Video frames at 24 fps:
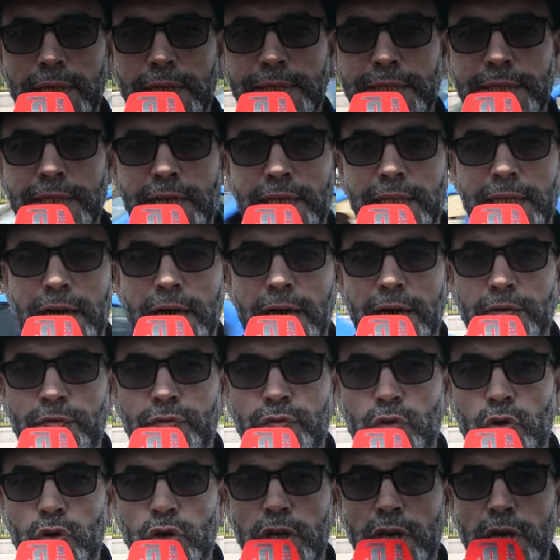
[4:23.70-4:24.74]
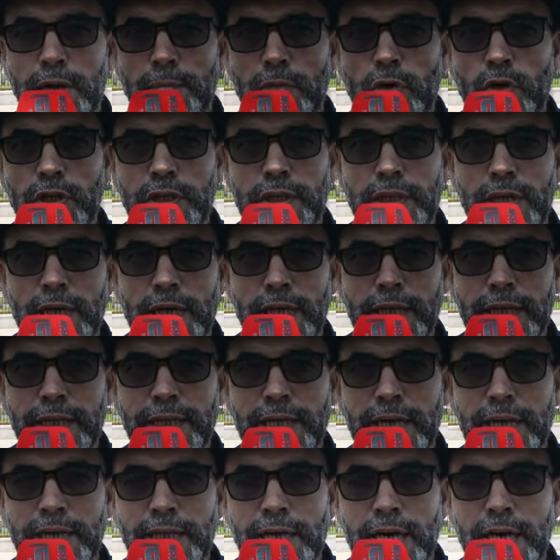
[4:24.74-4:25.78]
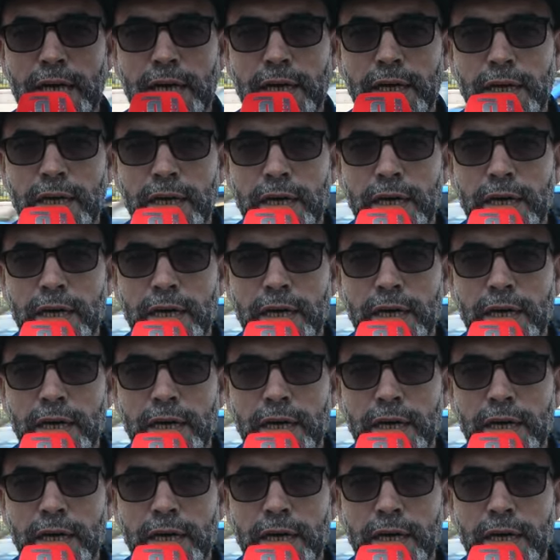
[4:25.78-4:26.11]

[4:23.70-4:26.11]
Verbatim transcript: الزيادة في كل المواد الغذائية